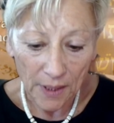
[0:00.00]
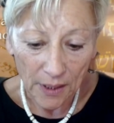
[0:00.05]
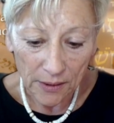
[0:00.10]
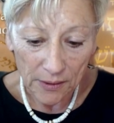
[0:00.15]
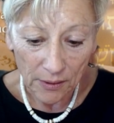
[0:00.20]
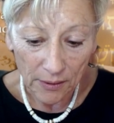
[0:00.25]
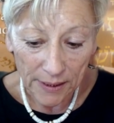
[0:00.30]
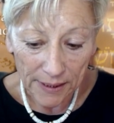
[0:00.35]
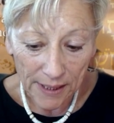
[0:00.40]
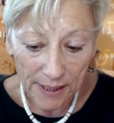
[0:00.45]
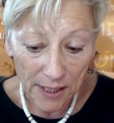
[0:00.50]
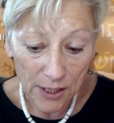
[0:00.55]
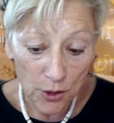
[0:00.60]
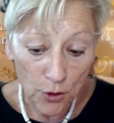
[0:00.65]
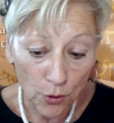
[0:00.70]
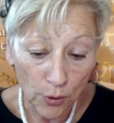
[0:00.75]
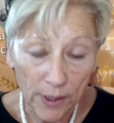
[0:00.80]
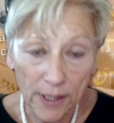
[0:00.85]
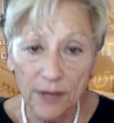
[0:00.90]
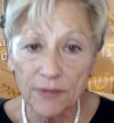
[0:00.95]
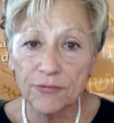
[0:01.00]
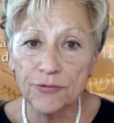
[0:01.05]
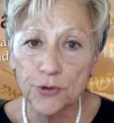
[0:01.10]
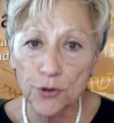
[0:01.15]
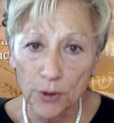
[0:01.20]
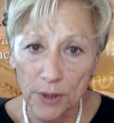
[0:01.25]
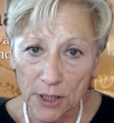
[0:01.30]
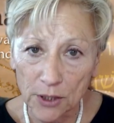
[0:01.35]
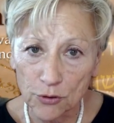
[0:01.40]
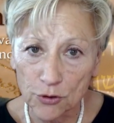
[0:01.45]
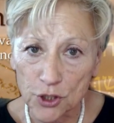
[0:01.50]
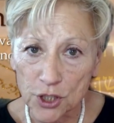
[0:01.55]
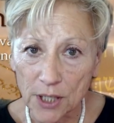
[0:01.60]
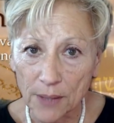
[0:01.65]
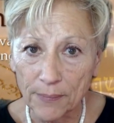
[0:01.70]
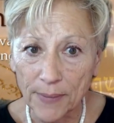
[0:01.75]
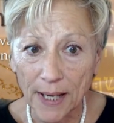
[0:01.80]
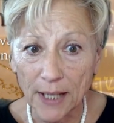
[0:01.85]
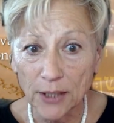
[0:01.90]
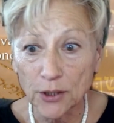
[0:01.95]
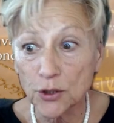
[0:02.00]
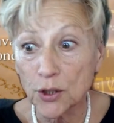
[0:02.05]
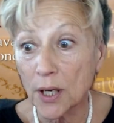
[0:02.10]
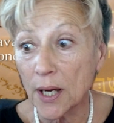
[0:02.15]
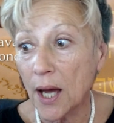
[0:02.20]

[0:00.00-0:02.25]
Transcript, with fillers: dans lesquels il aurait violé le Shabbat,